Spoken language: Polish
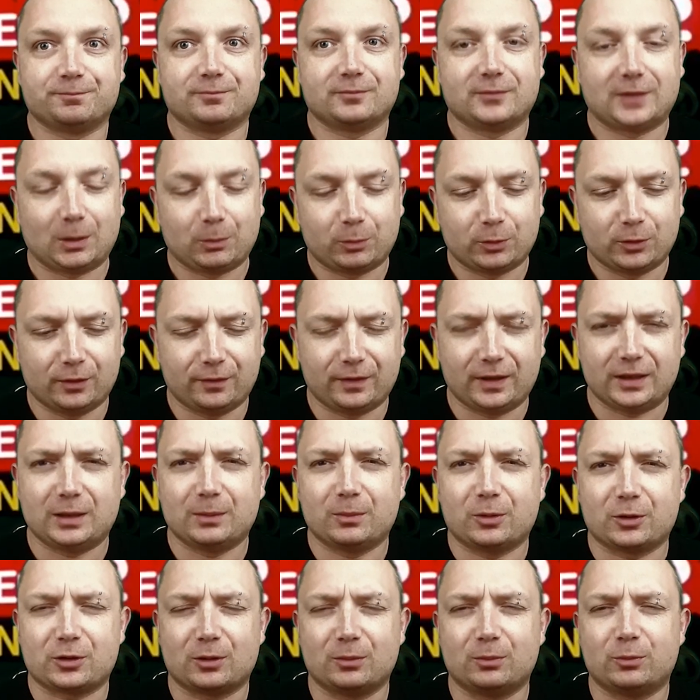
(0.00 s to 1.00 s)
na budowanie,
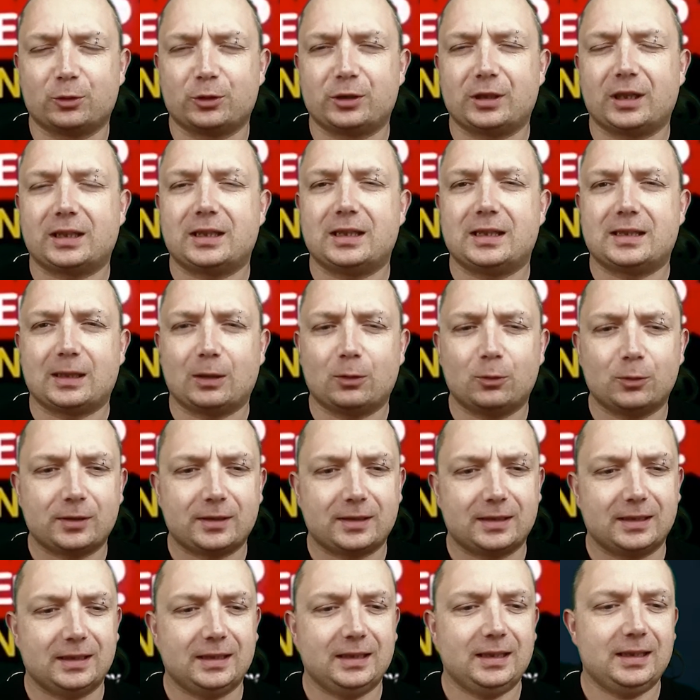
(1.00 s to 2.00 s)
bo są buziaki,
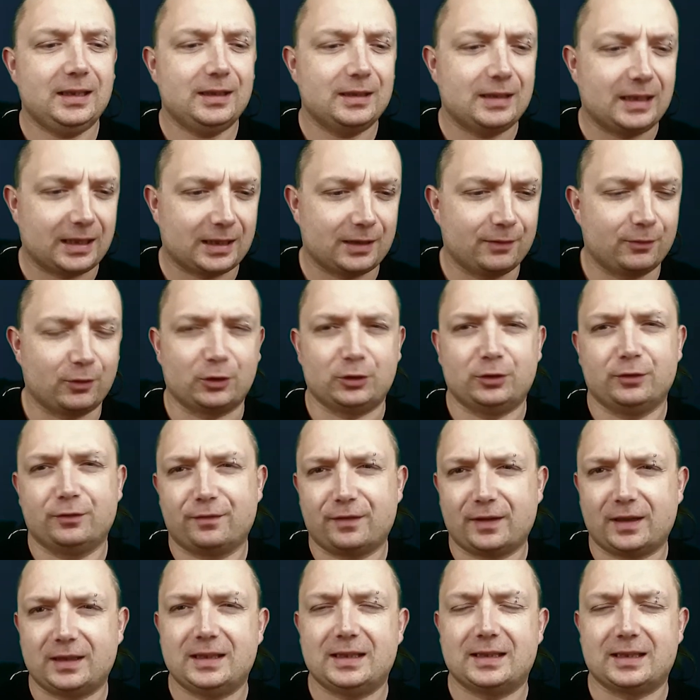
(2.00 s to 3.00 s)
całusy i nagle wychodzi
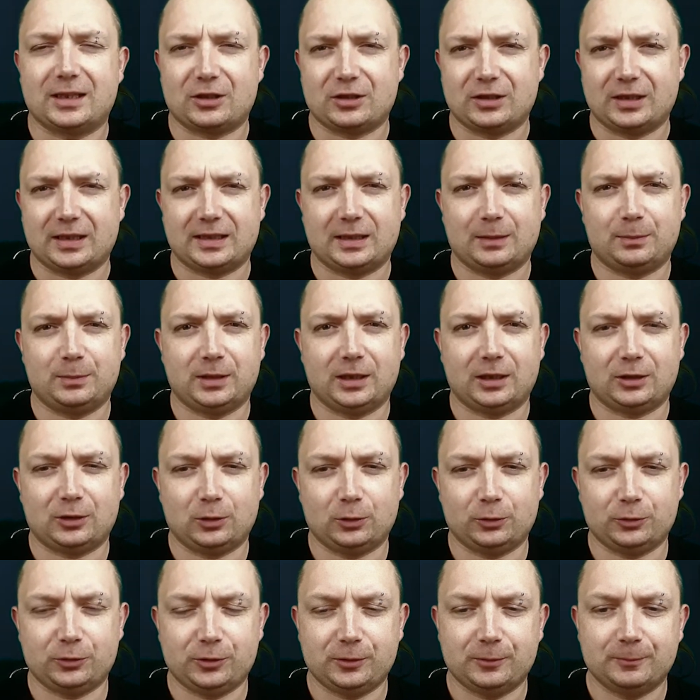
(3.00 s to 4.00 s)
Freddy i zaczyna zabijać
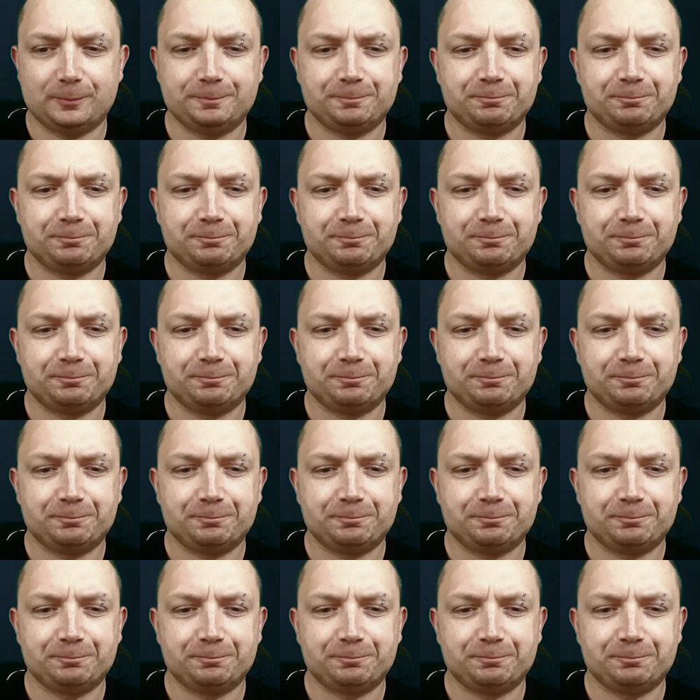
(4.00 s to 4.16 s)
ludzi.